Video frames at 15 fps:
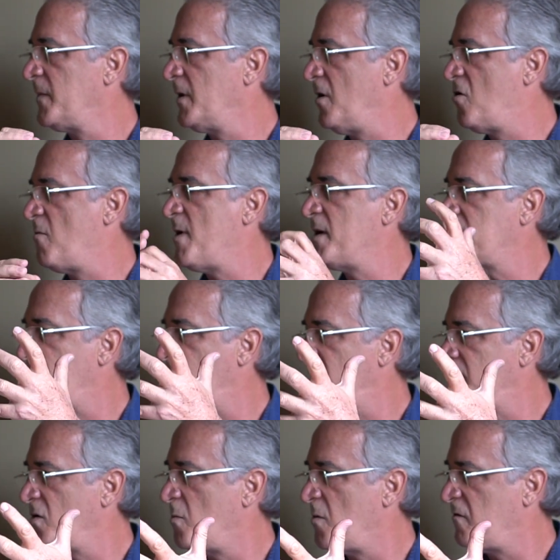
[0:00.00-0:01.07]
e começar a
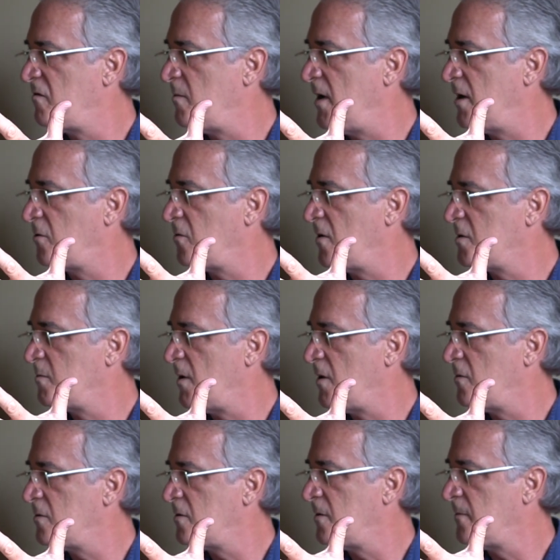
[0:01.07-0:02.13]
fazer o movimento com as
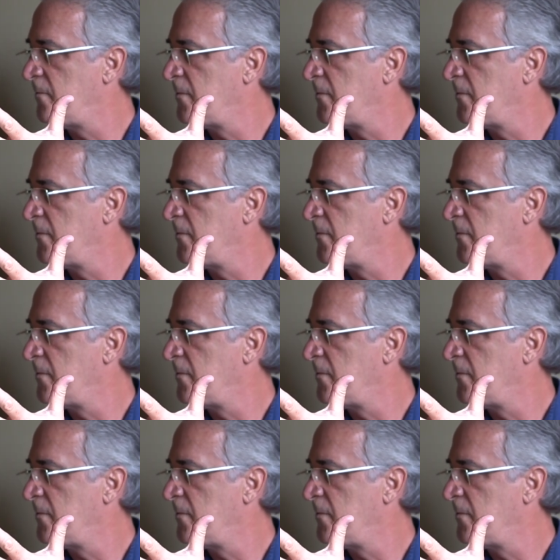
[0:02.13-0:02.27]
mãos.